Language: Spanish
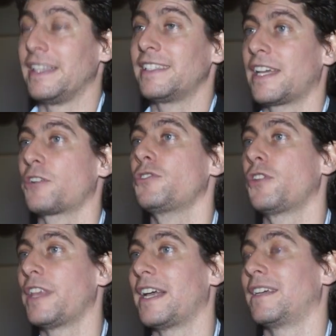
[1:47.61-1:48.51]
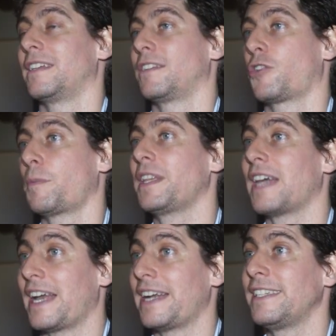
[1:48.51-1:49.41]
desarrollos de
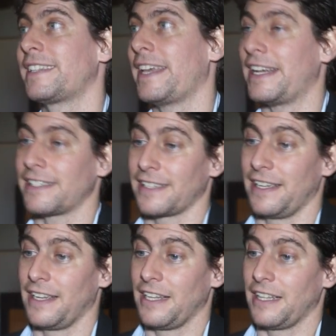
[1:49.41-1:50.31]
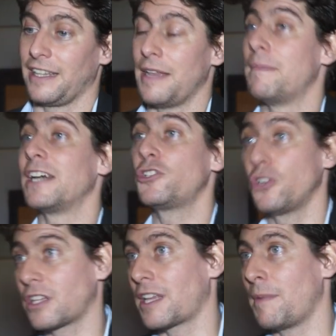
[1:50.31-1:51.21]
tormentas graniceras de
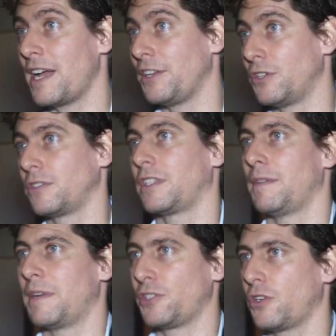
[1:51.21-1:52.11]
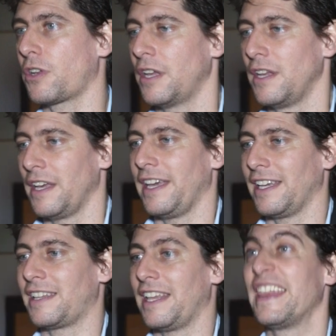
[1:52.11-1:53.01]
mayor tamaño, de mayor
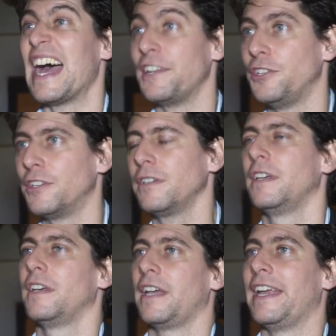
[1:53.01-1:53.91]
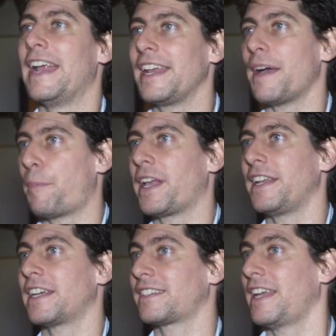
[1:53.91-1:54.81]
este, daño en áreas
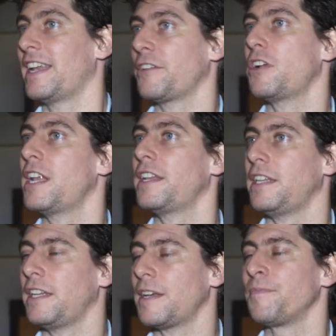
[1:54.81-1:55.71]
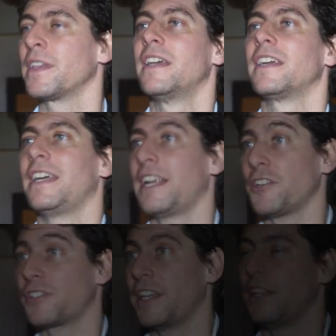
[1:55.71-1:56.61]
pequeñas, en años la niña, que en años el